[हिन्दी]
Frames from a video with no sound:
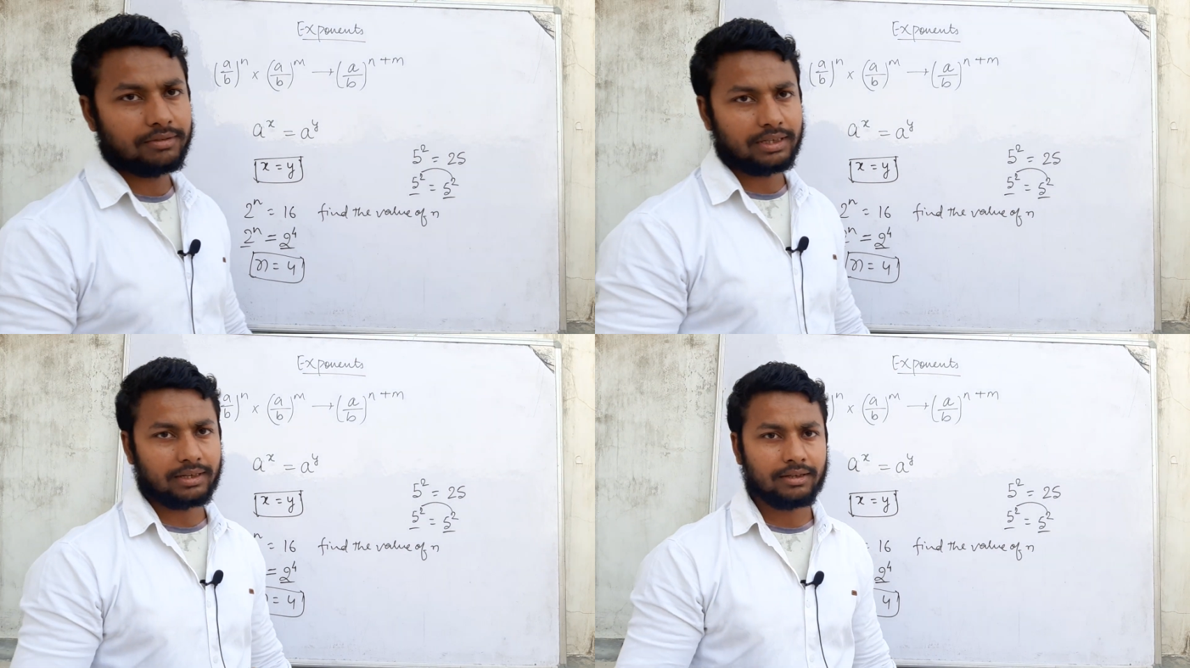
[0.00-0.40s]

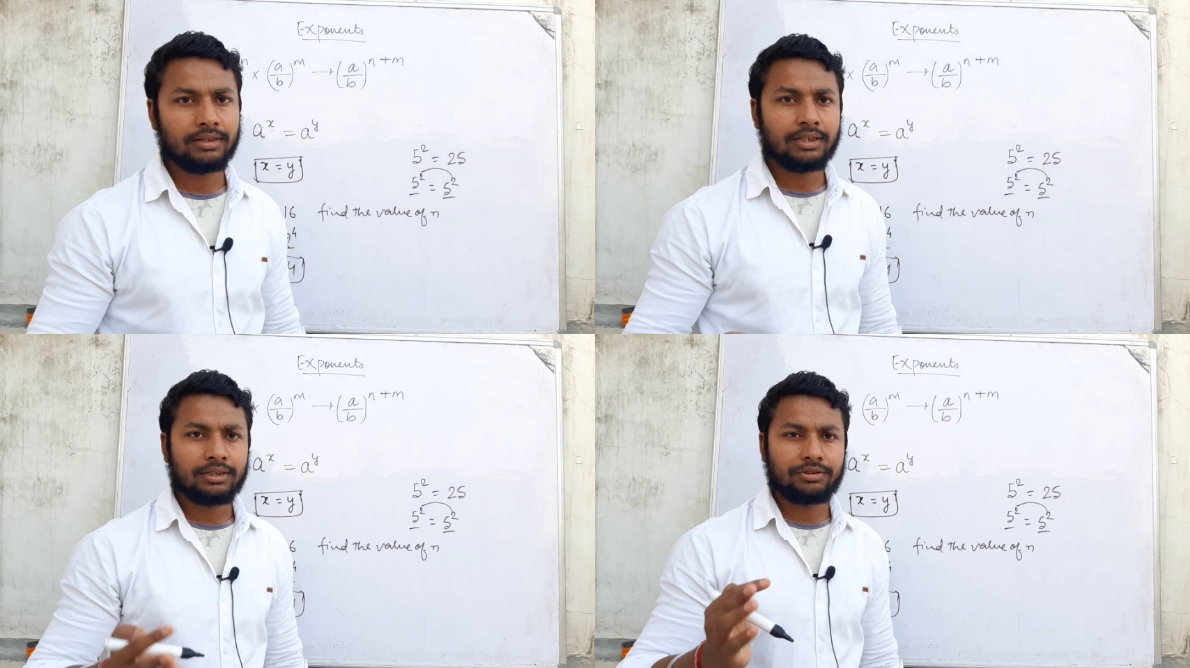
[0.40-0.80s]
हो जाएगा
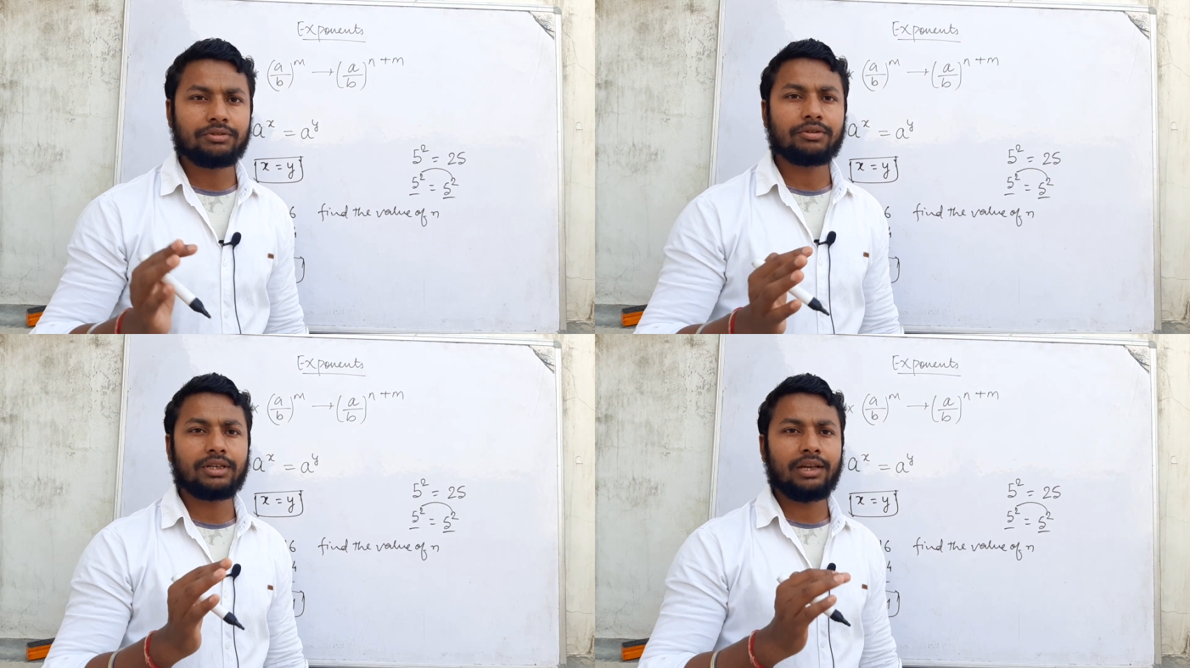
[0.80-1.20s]

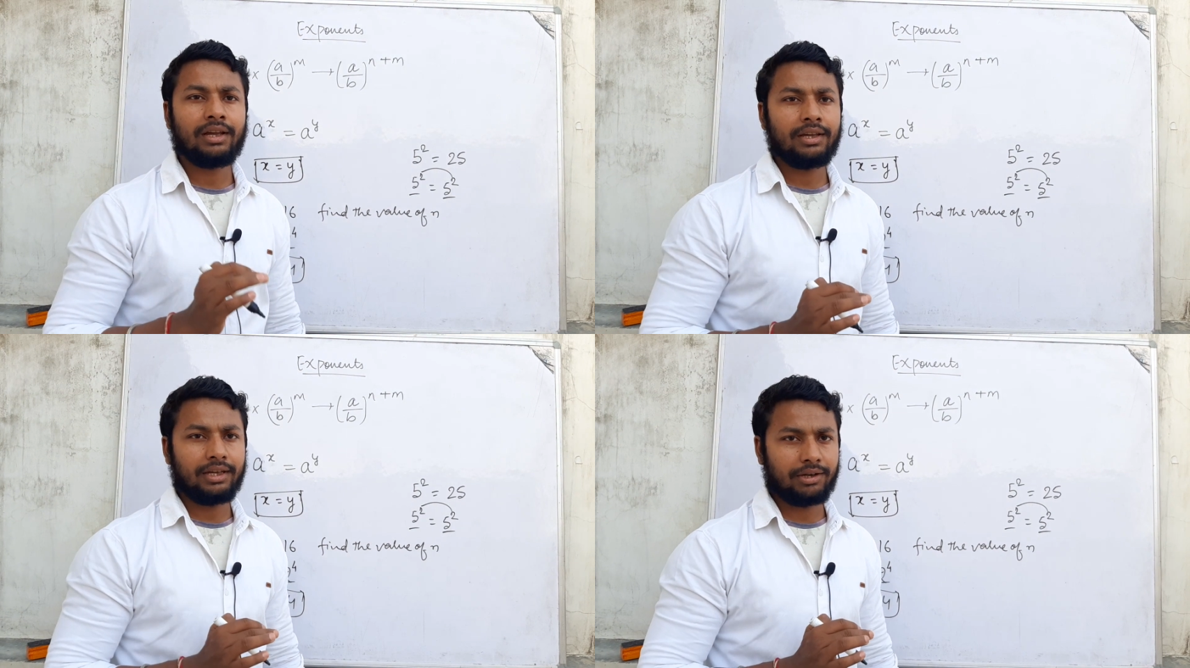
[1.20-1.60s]
जो कि
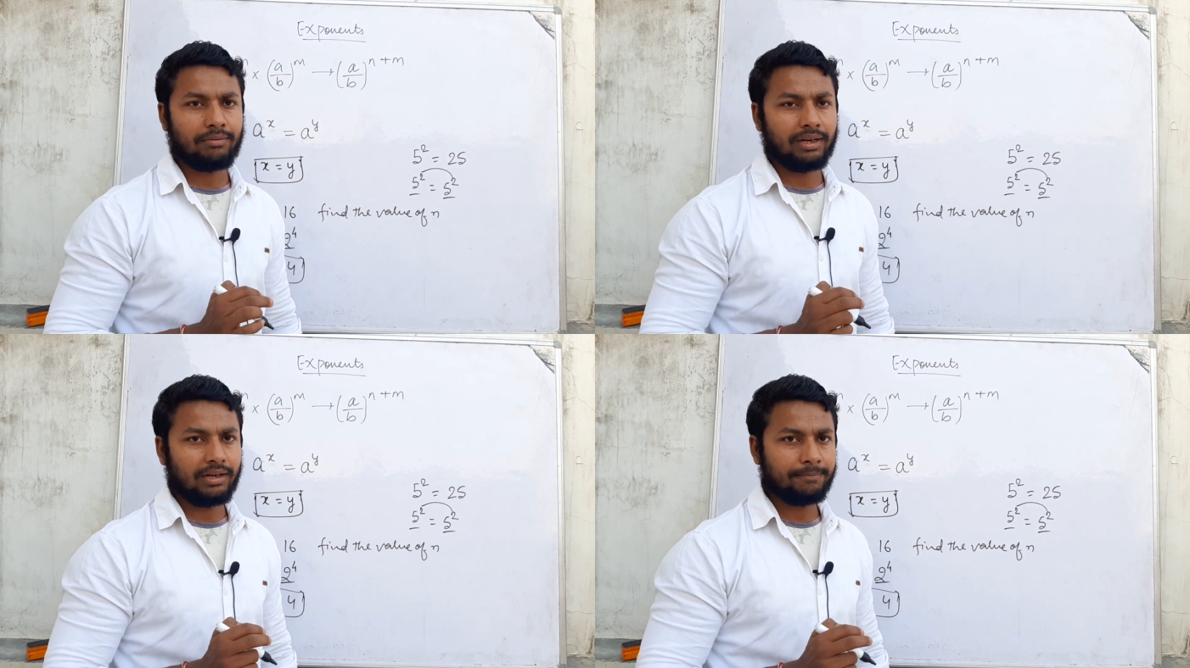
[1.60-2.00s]

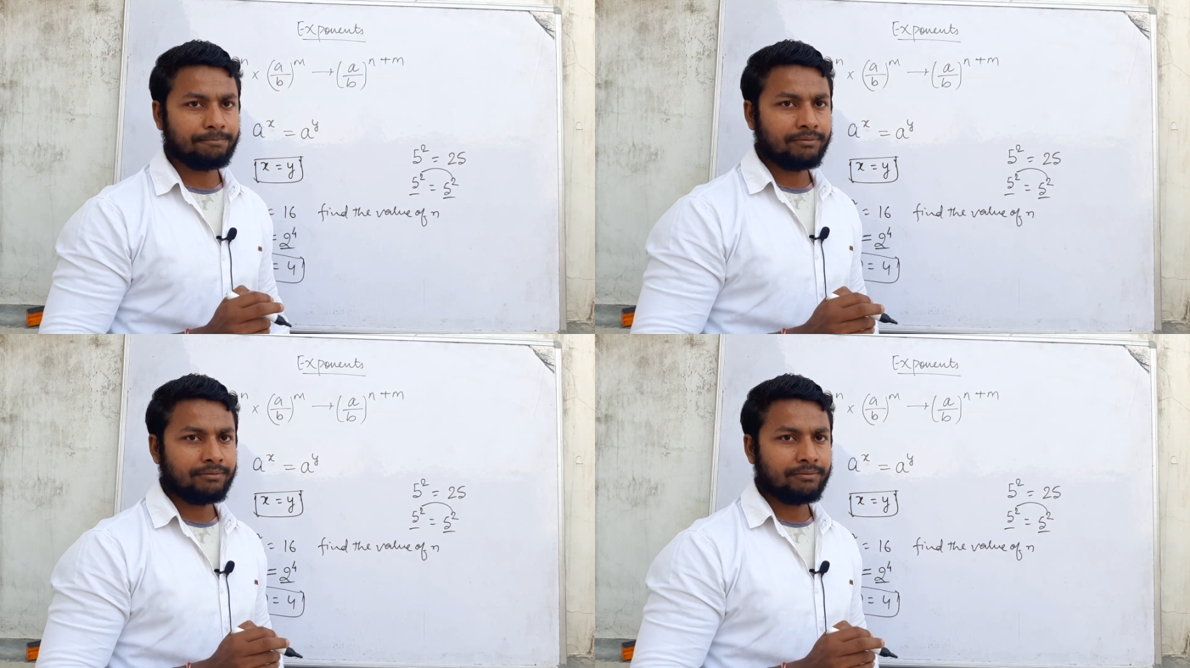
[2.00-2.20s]
इक्वल है